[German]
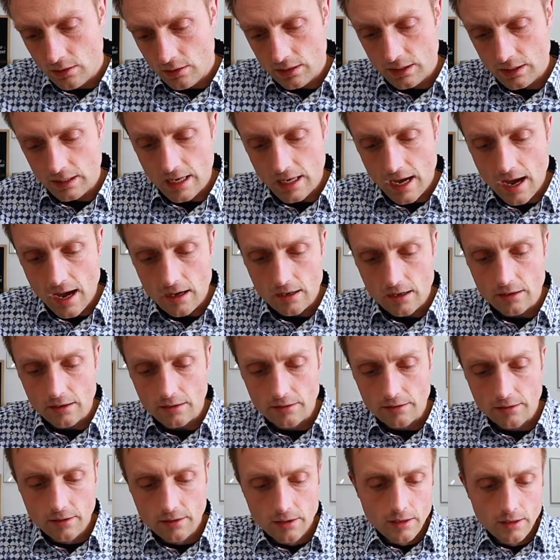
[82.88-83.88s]

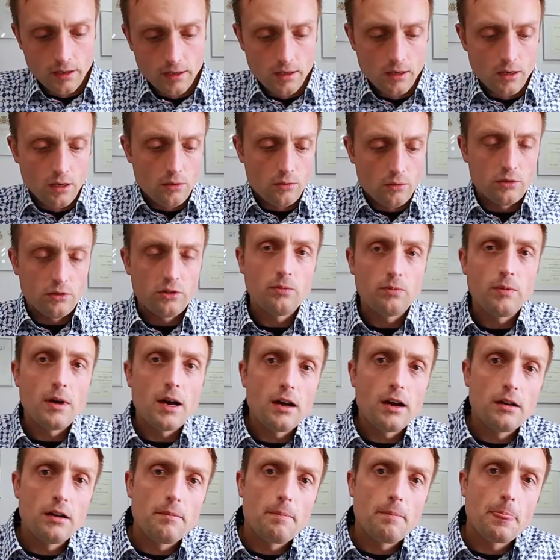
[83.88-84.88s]
Jahre. Und
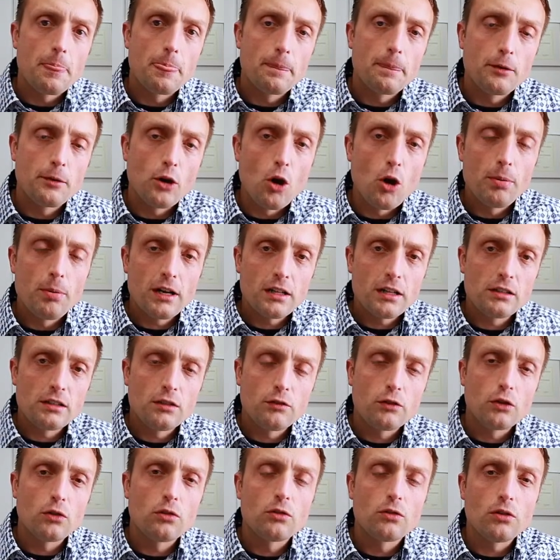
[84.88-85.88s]
zwar der
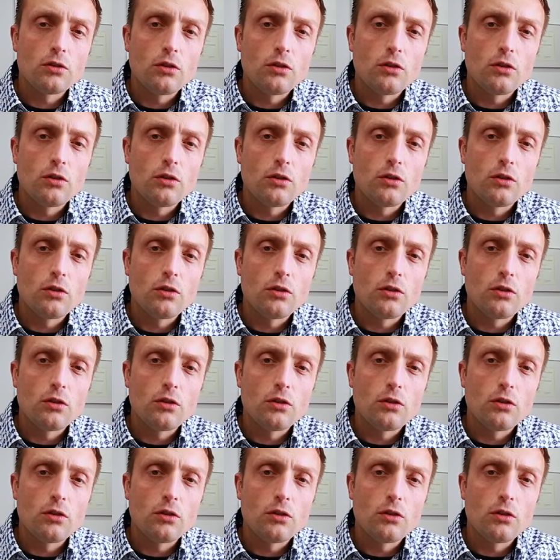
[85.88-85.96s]
operative